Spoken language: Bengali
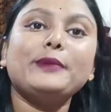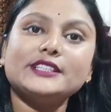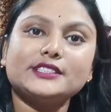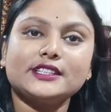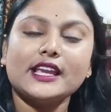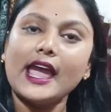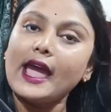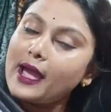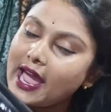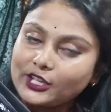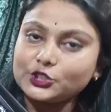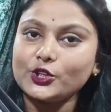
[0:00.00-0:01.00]
পিস
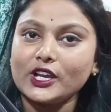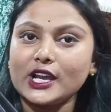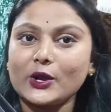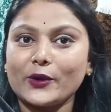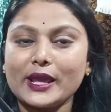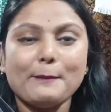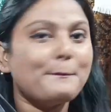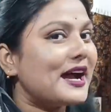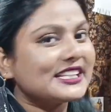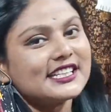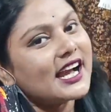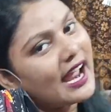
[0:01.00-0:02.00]
একশো টাকা করে
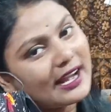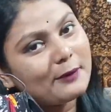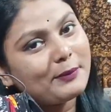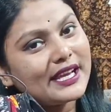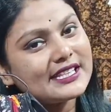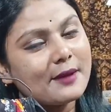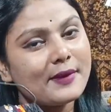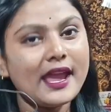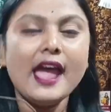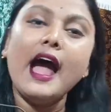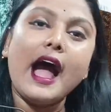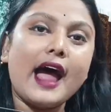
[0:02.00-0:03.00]
পাঁচটা কালার পেয়ে যাবে
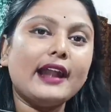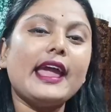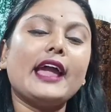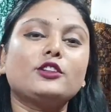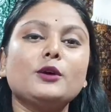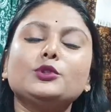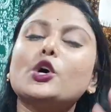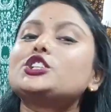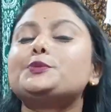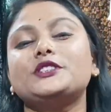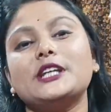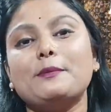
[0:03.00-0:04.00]
আর একদম দশ
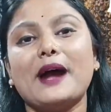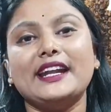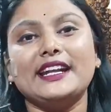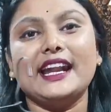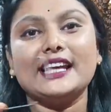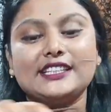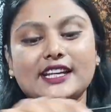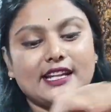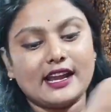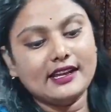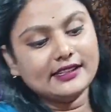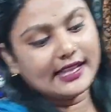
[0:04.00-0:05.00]
পিসের বান্ডিল আছে এটা
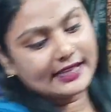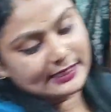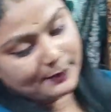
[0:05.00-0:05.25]
দেখতে